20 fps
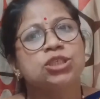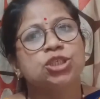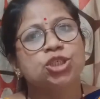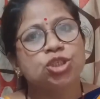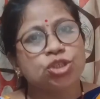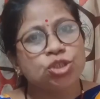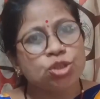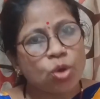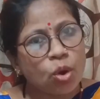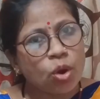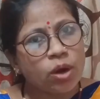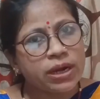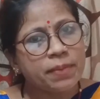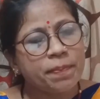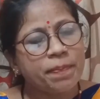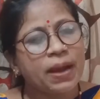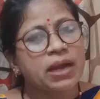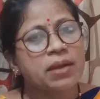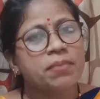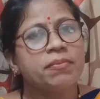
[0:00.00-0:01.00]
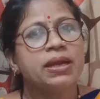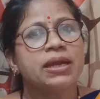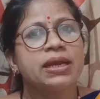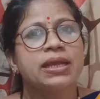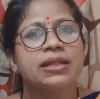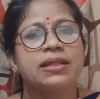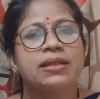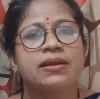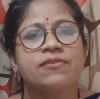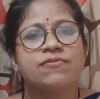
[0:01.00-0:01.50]
स्टोर डिपार्टमेंट
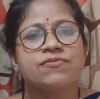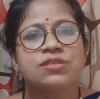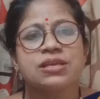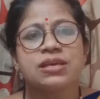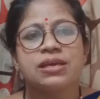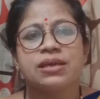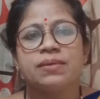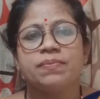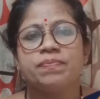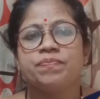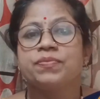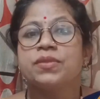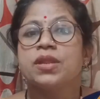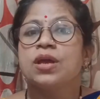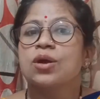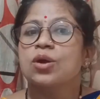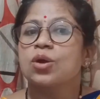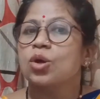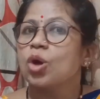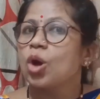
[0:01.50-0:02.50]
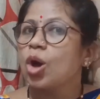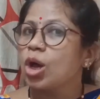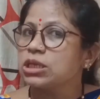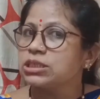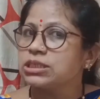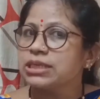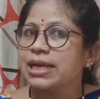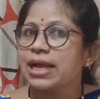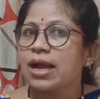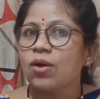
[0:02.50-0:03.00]
की तरफ से
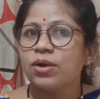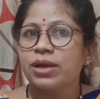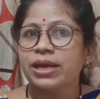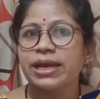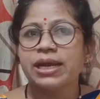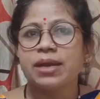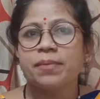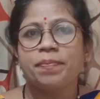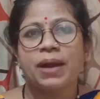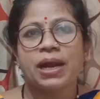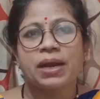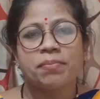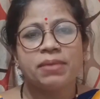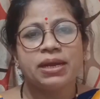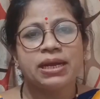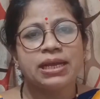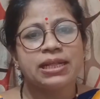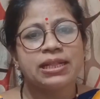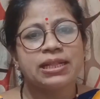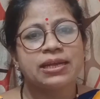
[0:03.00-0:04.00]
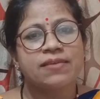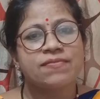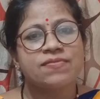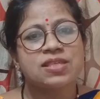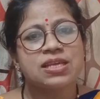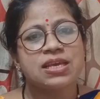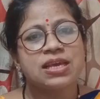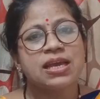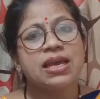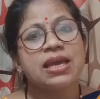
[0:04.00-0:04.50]
कॉस्ट अकाउंटिंग डिपार्टमेंट की तरफ
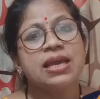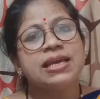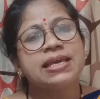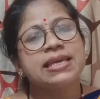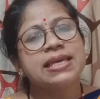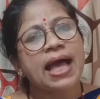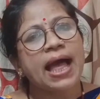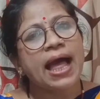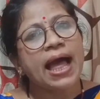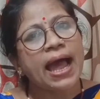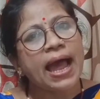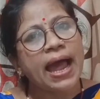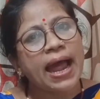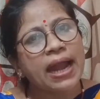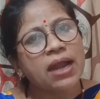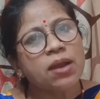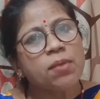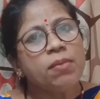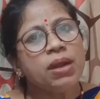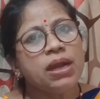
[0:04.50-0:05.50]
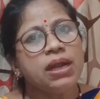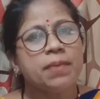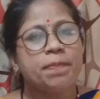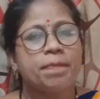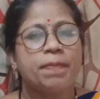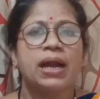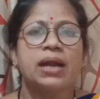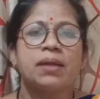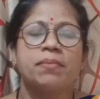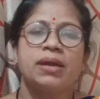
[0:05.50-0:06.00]
से या एडमिन
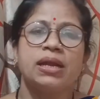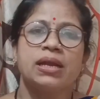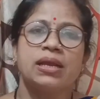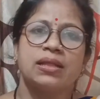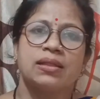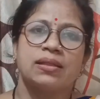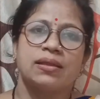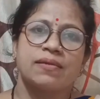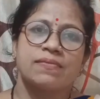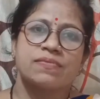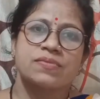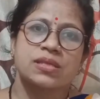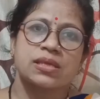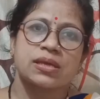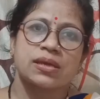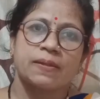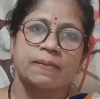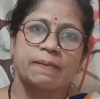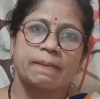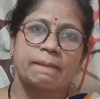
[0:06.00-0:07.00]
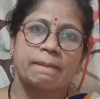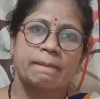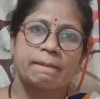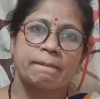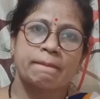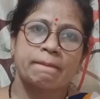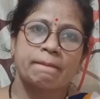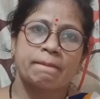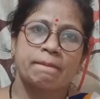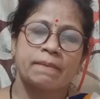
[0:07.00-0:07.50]
डिपार्टमेंट की तरफ से
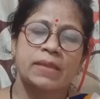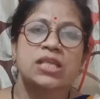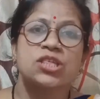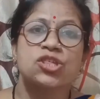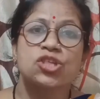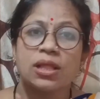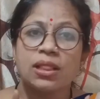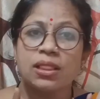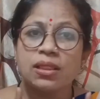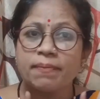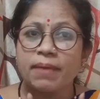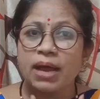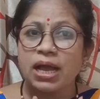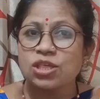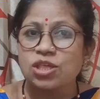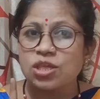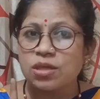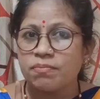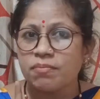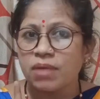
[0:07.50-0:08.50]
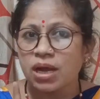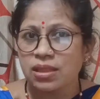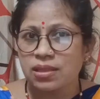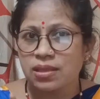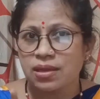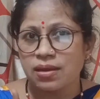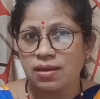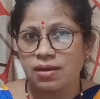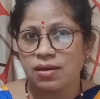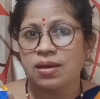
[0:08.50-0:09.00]
जल्दबाजी मत
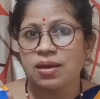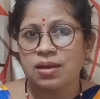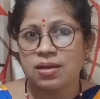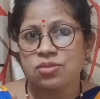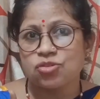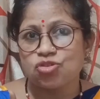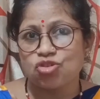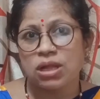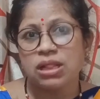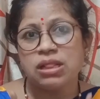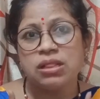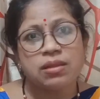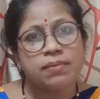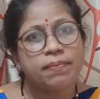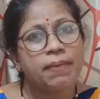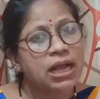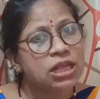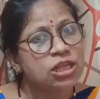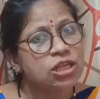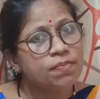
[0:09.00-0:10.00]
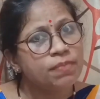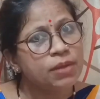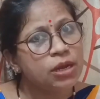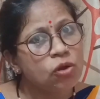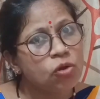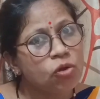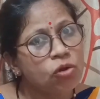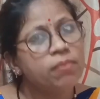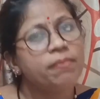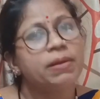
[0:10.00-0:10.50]
करना जल्दबाजी
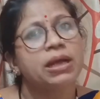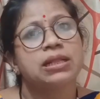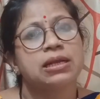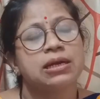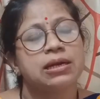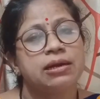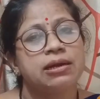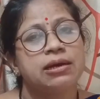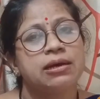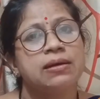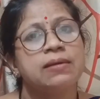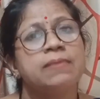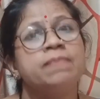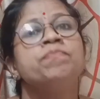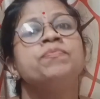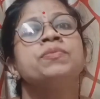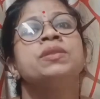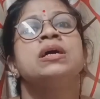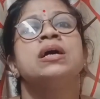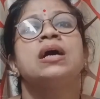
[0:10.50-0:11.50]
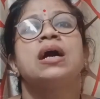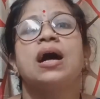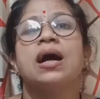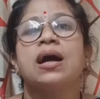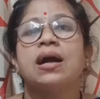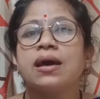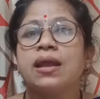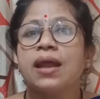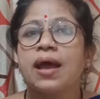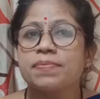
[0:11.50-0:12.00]
बिल्कुल मत करना
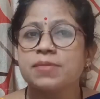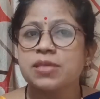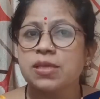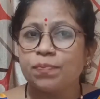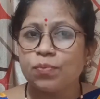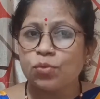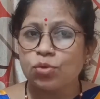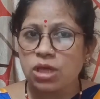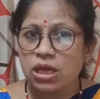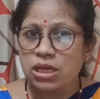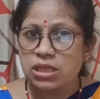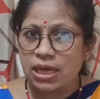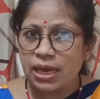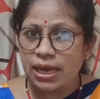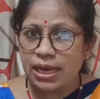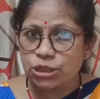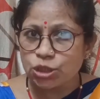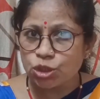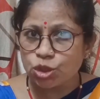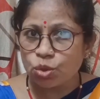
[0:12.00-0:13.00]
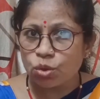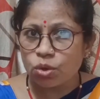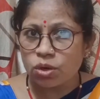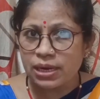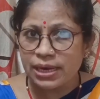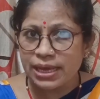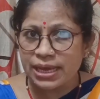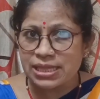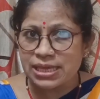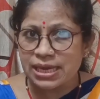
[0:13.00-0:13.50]
अगर आपसे पूछा जा रहा है स्टोर
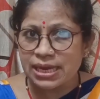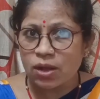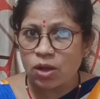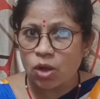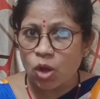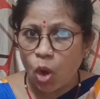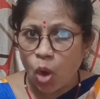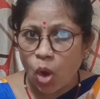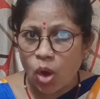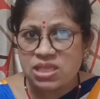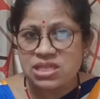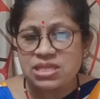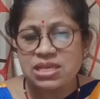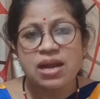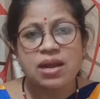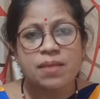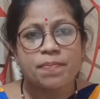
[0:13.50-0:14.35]
लेजर कौन सा